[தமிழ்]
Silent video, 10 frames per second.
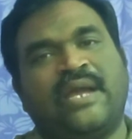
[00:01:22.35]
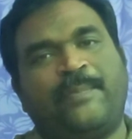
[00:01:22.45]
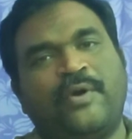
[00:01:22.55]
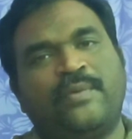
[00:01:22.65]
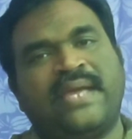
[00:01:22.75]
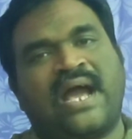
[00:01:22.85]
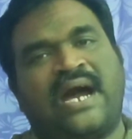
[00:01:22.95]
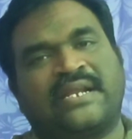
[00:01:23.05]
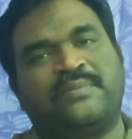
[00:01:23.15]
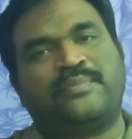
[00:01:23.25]
எப்பவுமே
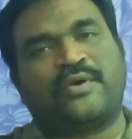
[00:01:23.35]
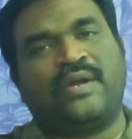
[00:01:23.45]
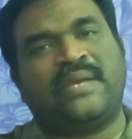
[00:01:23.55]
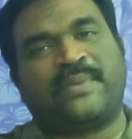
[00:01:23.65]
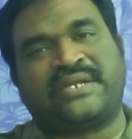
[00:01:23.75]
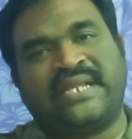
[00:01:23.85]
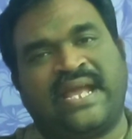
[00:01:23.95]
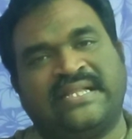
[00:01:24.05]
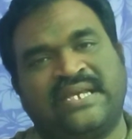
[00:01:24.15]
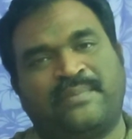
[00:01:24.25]
அறம் பொருளை பற்றியே
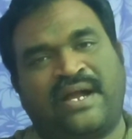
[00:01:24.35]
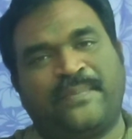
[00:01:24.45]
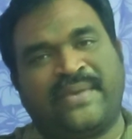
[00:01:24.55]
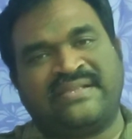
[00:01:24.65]
அதிகமாக